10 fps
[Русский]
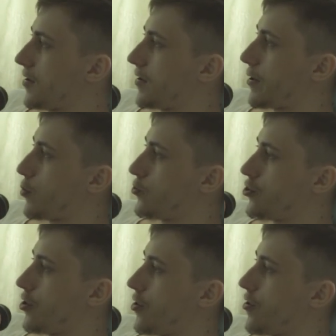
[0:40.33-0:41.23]

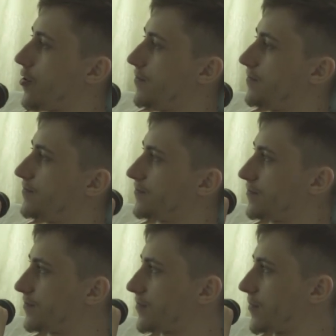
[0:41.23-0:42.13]
Короче,
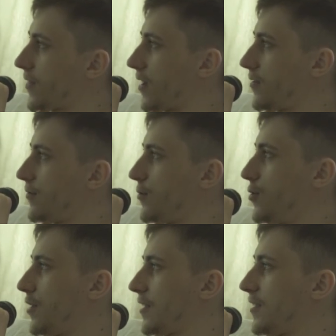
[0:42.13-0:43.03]

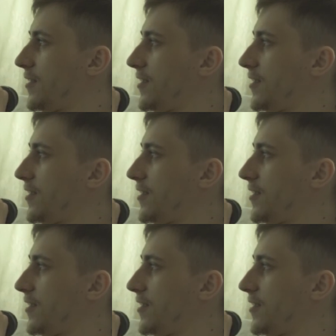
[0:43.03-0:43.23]
вот.